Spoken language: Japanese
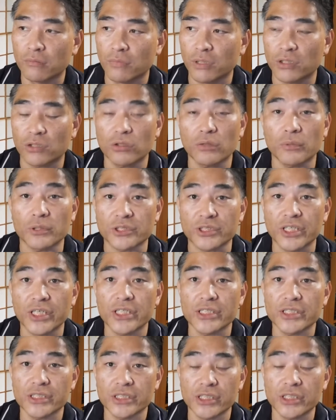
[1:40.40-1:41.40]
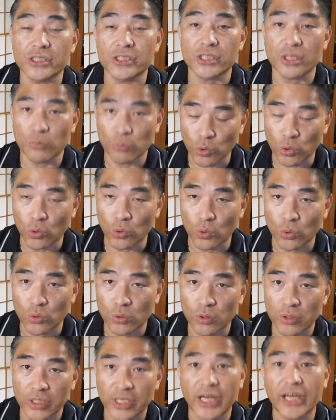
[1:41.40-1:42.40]
まあ、例えば政治にしても
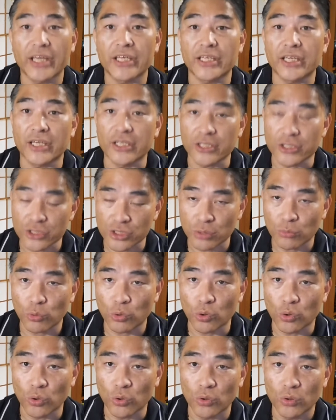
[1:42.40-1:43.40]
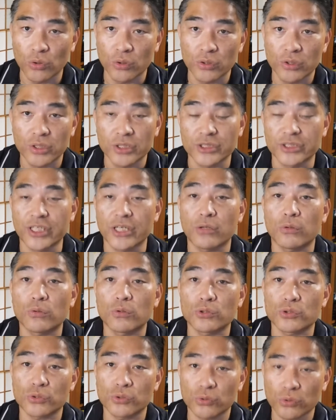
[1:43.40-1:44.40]
会計にしても税
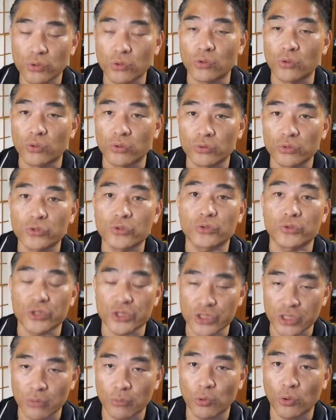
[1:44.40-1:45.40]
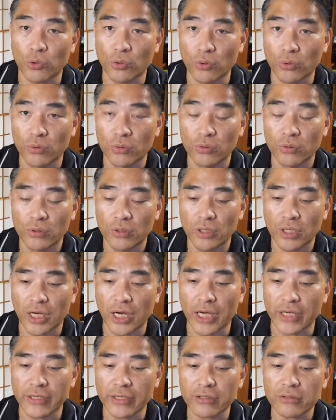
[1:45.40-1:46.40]
法上のルールにしても
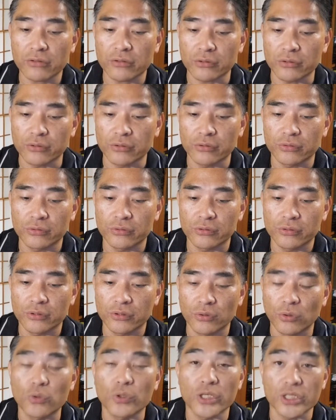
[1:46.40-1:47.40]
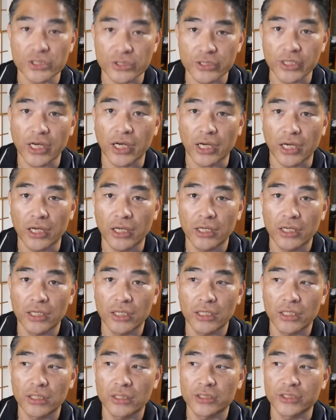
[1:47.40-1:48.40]
あらゆる法律や
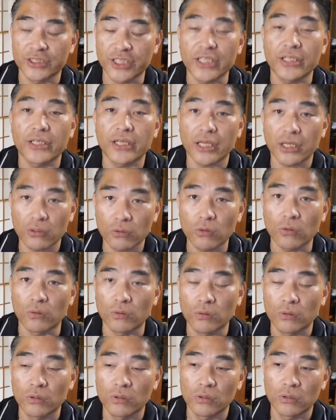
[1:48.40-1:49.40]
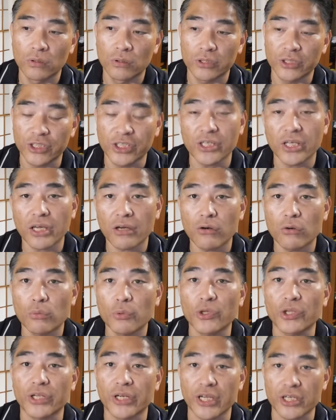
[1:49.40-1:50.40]
前例を人間は
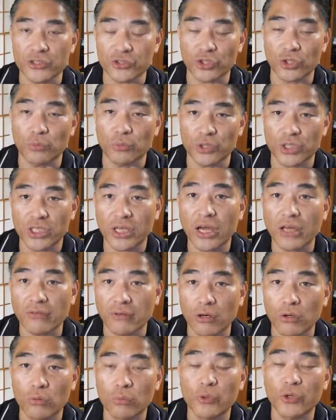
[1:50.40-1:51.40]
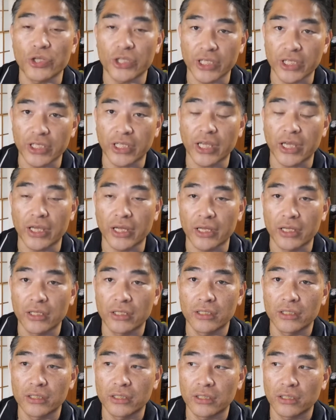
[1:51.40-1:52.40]
覚えてないですけども機械は覚えていて
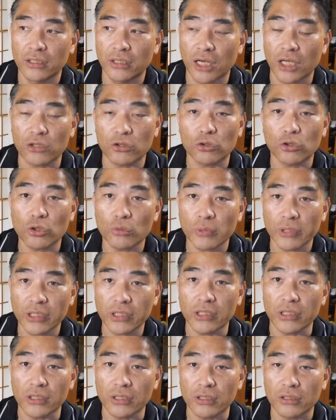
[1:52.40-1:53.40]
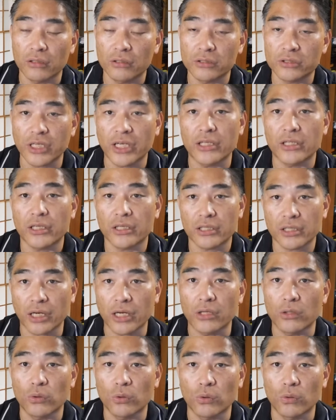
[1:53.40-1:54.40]
あっという間に最適
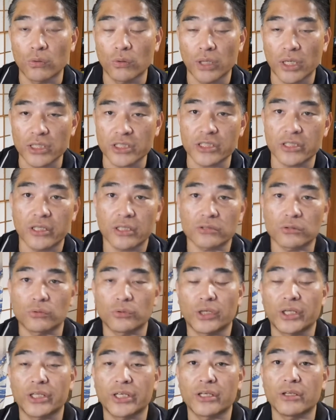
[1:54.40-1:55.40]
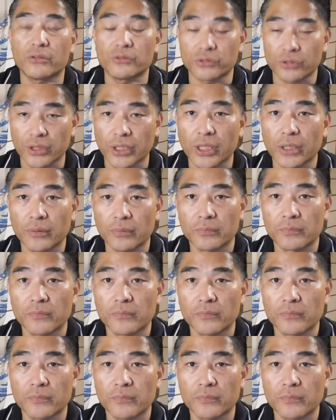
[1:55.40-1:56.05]
解を弾き出すことができるんですよね